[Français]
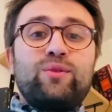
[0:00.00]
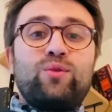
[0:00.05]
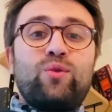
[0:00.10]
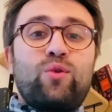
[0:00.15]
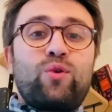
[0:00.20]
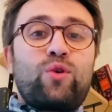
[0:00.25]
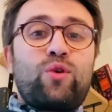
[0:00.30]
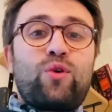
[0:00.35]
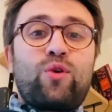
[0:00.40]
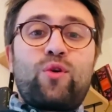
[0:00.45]

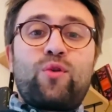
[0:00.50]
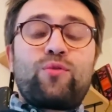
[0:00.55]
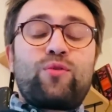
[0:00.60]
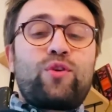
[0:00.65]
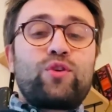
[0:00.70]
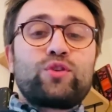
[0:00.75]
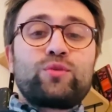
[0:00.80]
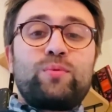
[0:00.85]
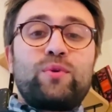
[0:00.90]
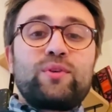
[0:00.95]
Donc euh,
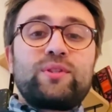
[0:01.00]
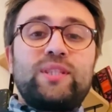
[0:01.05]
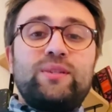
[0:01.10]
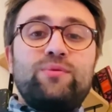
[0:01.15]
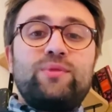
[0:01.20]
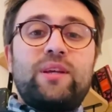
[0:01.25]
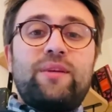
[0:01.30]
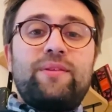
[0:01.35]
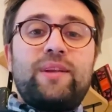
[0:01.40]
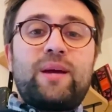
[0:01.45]
franchement, si
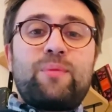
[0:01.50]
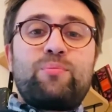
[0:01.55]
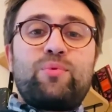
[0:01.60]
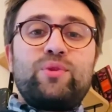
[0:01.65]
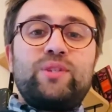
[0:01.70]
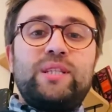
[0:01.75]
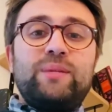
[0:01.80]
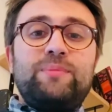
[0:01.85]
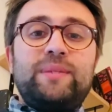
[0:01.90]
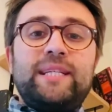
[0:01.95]
vous avez la
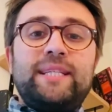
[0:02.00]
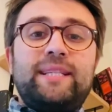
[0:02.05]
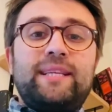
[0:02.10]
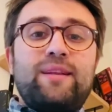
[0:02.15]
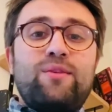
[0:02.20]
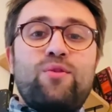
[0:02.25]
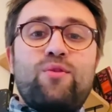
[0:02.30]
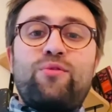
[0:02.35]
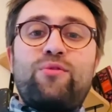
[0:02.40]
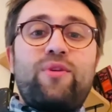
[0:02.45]
possibilité
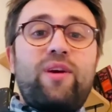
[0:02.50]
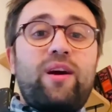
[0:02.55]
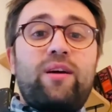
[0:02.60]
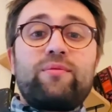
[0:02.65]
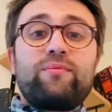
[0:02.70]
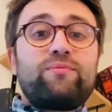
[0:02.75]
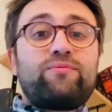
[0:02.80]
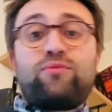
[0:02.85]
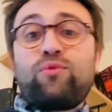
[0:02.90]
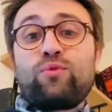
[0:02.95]
de le faire,
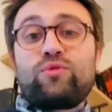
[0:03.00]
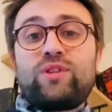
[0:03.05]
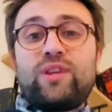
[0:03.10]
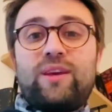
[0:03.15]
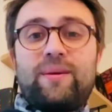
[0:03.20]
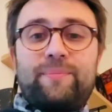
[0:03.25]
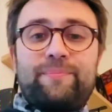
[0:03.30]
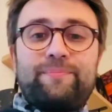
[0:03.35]
foncez.